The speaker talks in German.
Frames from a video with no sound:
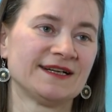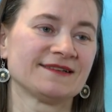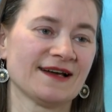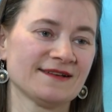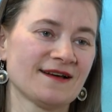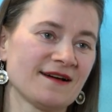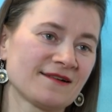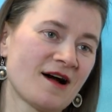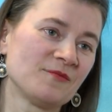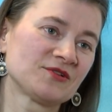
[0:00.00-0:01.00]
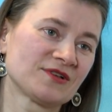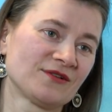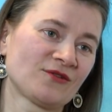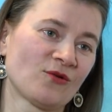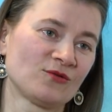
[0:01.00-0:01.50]
danach kam ich
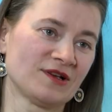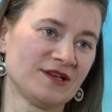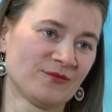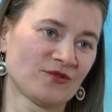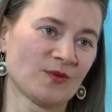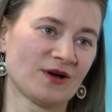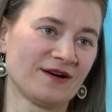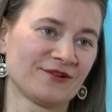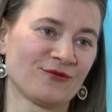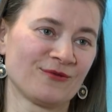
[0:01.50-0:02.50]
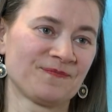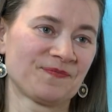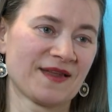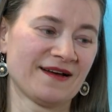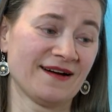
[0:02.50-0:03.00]
dann zur Unternehmensberatung.
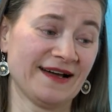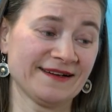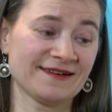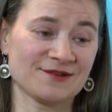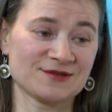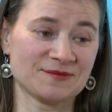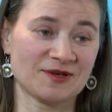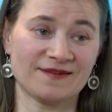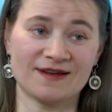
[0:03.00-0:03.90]
Eigentlich aus dem ganz